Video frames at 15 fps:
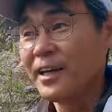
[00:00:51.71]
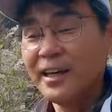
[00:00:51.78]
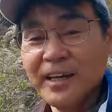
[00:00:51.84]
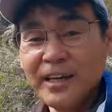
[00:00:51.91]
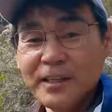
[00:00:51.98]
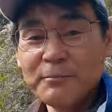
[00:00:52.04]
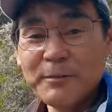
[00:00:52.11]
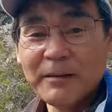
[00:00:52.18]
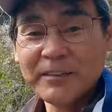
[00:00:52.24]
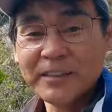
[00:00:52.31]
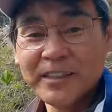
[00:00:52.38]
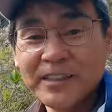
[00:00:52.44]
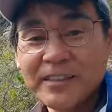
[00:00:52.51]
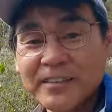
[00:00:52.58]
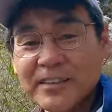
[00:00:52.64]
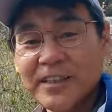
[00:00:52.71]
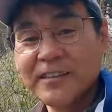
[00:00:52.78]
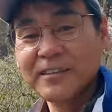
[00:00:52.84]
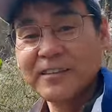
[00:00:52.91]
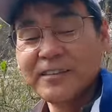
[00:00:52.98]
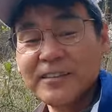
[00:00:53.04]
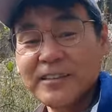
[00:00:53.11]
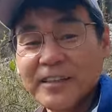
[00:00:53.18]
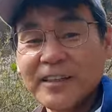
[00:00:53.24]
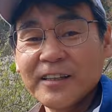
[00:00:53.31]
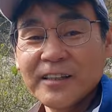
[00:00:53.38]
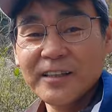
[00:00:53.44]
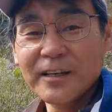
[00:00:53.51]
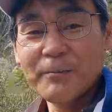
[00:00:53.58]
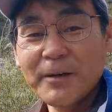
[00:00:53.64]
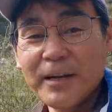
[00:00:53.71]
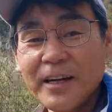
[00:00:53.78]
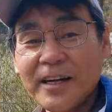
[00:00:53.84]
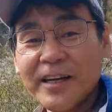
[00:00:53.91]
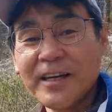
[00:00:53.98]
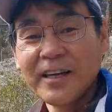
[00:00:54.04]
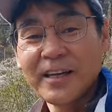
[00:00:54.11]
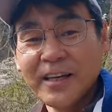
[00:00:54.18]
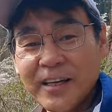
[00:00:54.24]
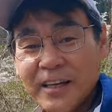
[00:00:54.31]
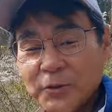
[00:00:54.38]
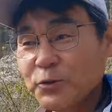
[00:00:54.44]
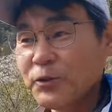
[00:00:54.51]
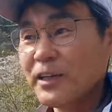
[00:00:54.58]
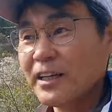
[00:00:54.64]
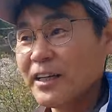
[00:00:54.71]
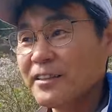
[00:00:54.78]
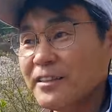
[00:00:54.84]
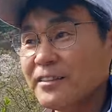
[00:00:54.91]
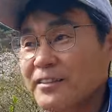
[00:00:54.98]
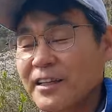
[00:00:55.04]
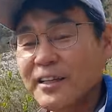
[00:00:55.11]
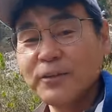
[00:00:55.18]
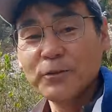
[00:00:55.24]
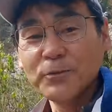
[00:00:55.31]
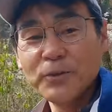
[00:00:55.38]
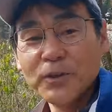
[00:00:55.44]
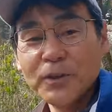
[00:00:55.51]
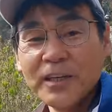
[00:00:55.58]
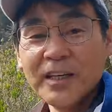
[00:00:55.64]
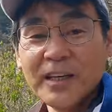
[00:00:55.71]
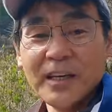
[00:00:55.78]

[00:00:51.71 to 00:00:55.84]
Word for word: え今私使ってるカメラ、え動画なんですけれども、